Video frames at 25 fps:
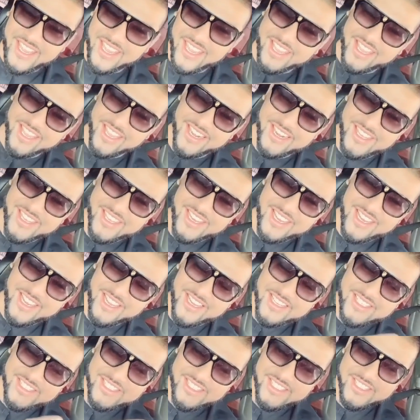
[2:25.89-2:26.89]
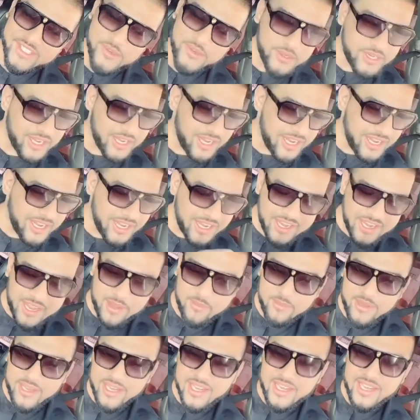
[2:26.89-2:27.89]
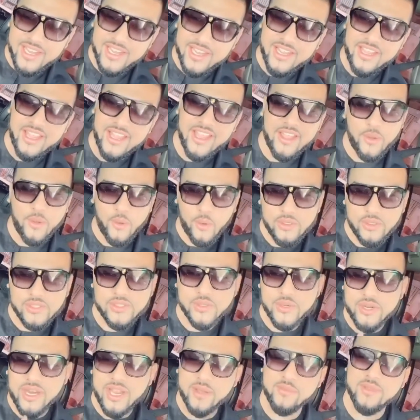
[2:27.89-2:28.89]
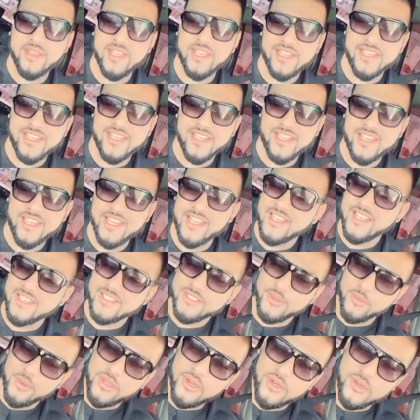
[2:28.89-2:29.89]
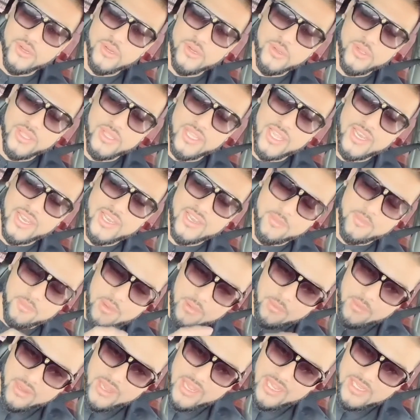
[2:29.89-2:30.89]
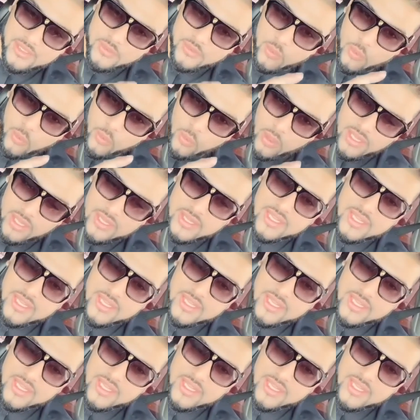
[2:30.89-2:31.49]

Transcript: एक खरीद लिया किसी से उठा लिया नाम ले लिया और उसको नाम दे दिया सो वी डोंट डू दैट रिमेंबर गाइज वन